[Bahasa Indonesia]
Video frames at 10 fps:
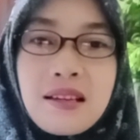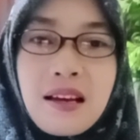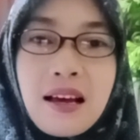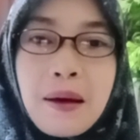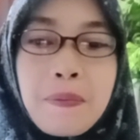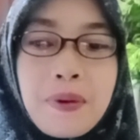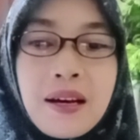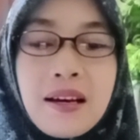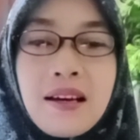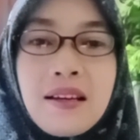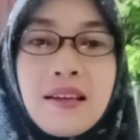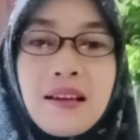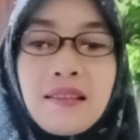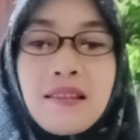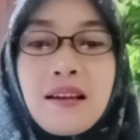Apa
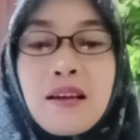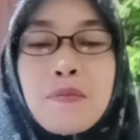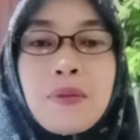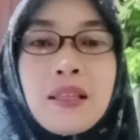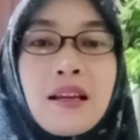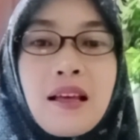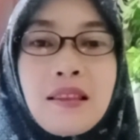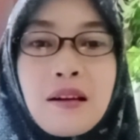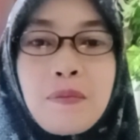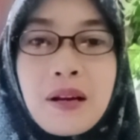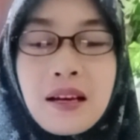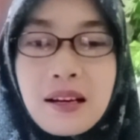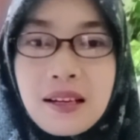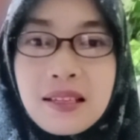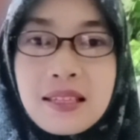yang telah melatar
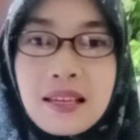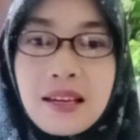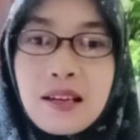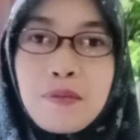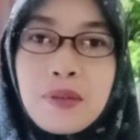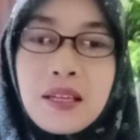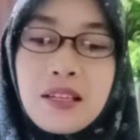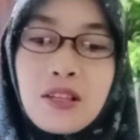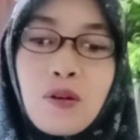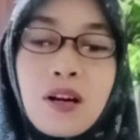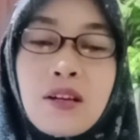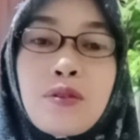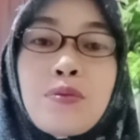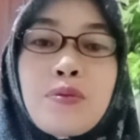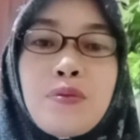belakangi saya menjadi seorang
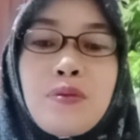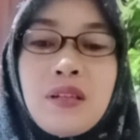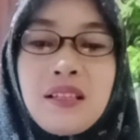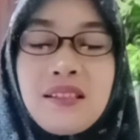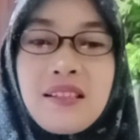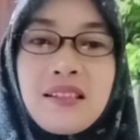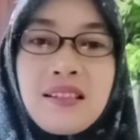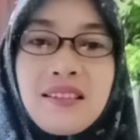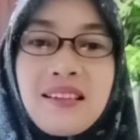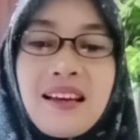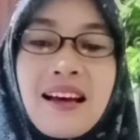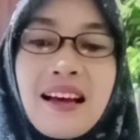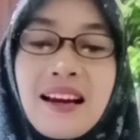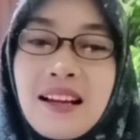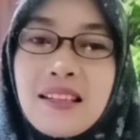guru?
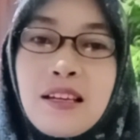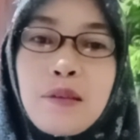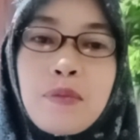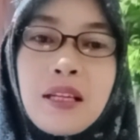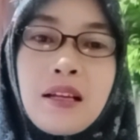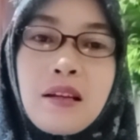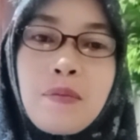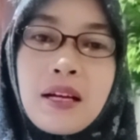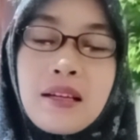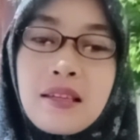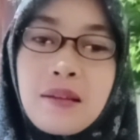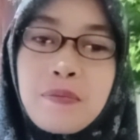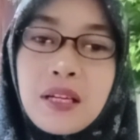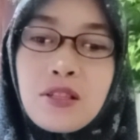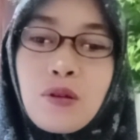Hal-hal yang melatar belakangi saya
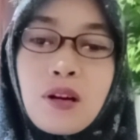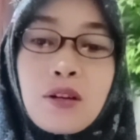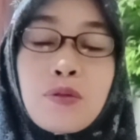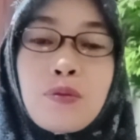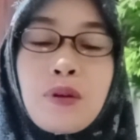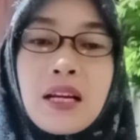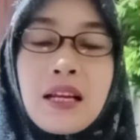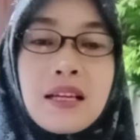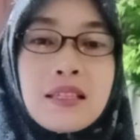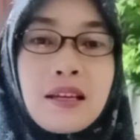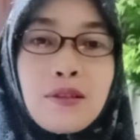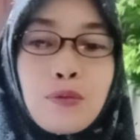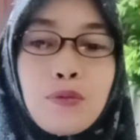menjadi seorang guru adalah satu,